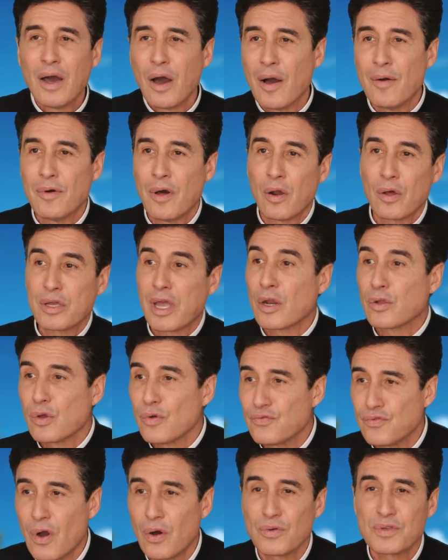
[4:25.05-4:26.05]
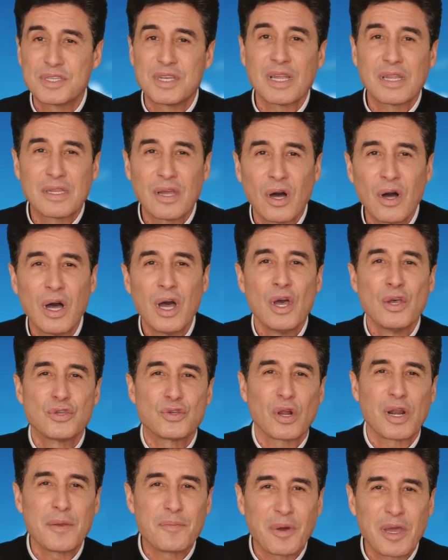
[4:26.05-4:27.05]
Oh, bah, alors quelquefois on s'étend
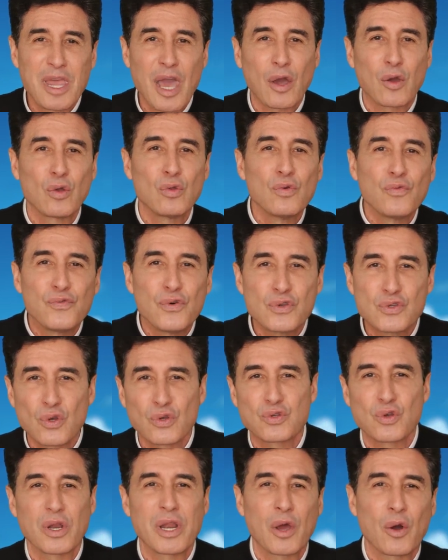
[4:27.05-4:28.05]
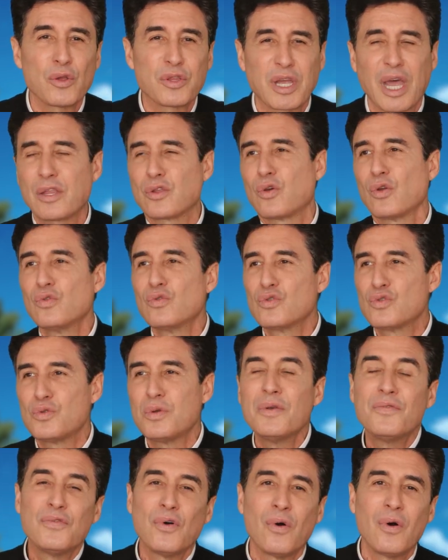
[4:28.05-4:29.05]
sur les prières que nous faisons, sur les retraites que nous
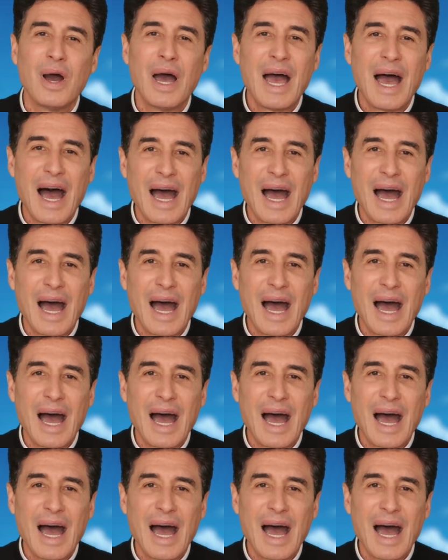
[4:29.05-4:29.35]
suivons.